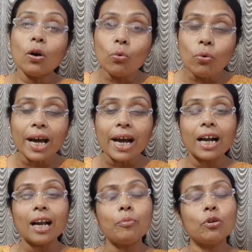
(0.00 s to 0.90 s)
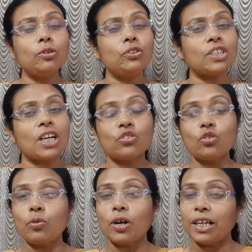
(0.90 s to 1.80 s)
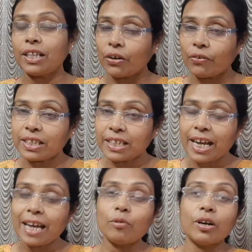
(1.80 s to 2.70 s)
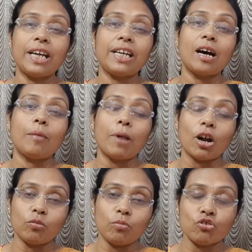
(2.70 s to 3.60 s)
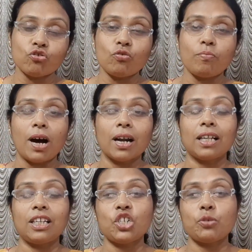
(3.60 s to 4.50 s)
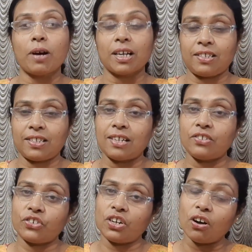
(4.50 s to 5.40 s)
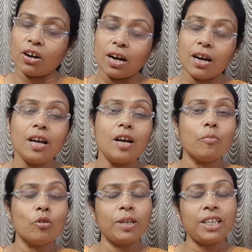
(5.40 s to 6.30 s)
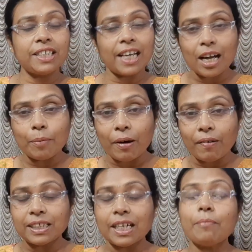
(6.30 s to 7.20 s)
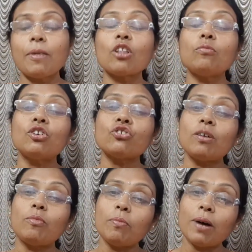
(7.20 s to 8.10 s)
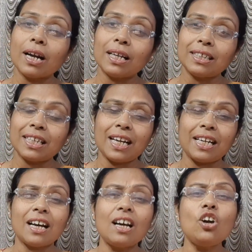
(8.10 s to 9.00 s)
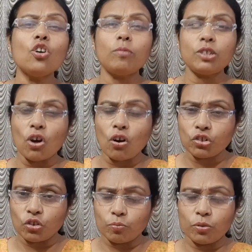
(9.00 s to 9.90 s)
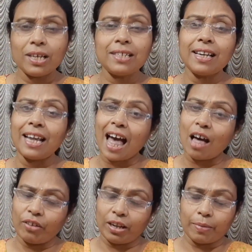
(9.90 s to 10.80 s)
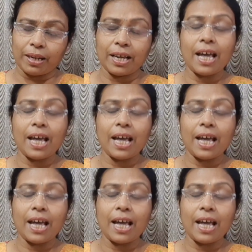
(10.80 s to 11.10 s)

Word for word: কুলেখাড়ার প্রভূত স্বাস্থ্য উপকারিতা রয়েছে এবং এটা ভারতবর্ষ বাংলাদেশ পাকিস্তান শ্রীলঙ্কা প্রভৃতি জায়গায় পাওয়া যায় ভারতবর্ষ এবং বাংলাদেশে এটা খুবই সহজলভ্য ইজিলি অ্যাভেলেবেল